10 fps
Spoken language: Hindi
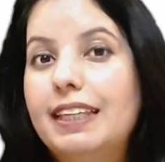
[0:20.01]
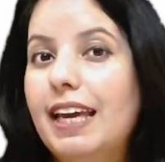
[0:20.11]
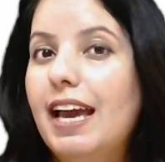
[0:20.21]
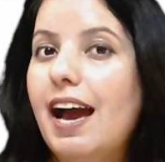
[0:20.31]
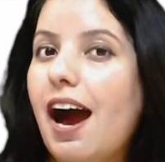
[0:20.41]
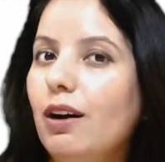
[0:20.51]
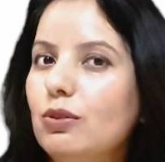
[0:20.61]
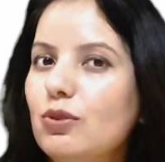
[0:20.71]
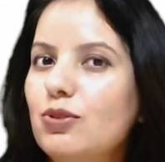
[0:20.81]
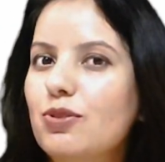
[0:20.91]
ये है
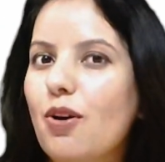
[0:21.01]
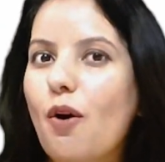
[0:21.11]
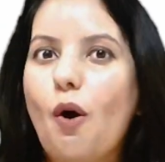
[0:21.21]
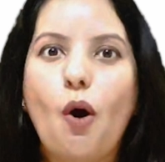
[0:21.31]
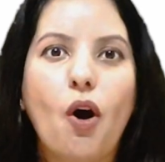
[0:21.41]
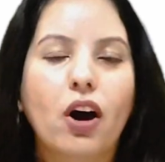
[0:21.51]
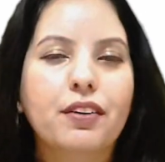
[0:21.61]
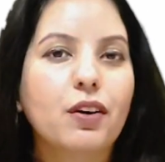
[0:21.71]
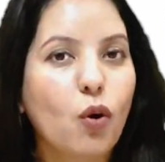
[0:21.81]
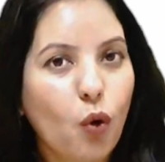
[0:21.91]
हाउस और
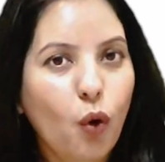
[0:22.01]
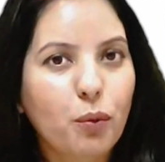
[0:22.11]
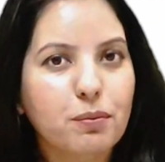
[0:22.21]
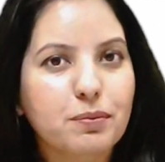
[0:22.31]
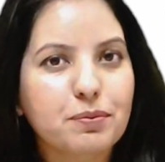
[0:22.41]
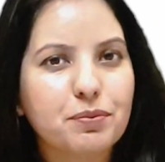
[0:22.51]
होम